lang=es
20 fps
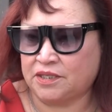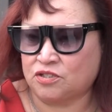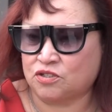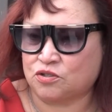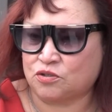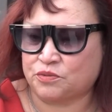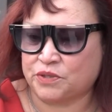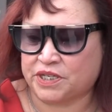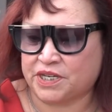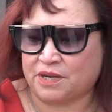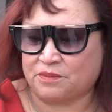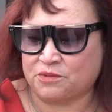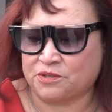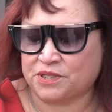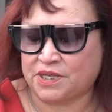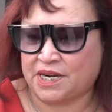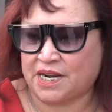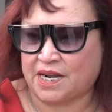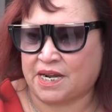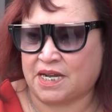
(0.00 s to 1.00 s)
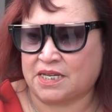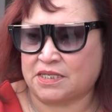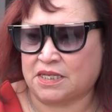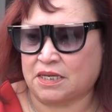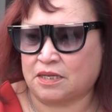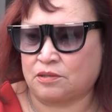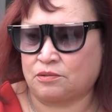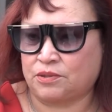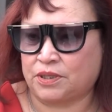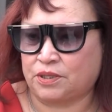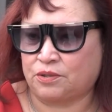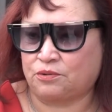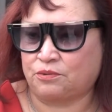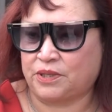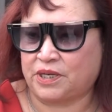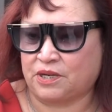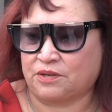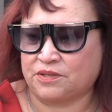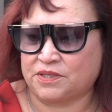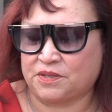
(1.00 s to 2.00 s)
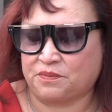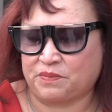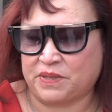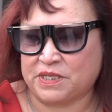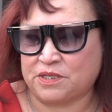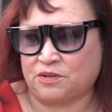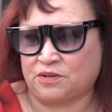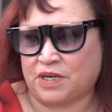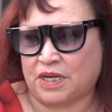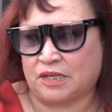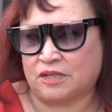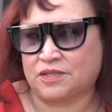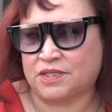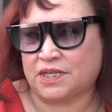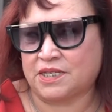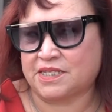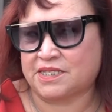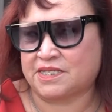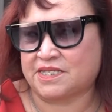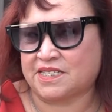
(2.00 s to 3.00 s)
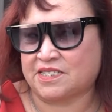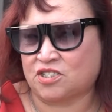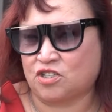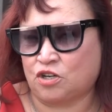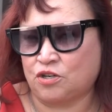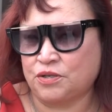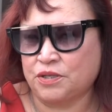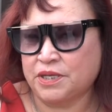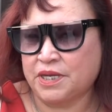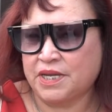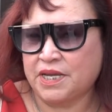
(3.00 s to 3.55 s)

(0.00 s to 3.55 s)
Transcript: Nos ubicamos en la Casa Club de Jubilados y Pensionados del Listezón,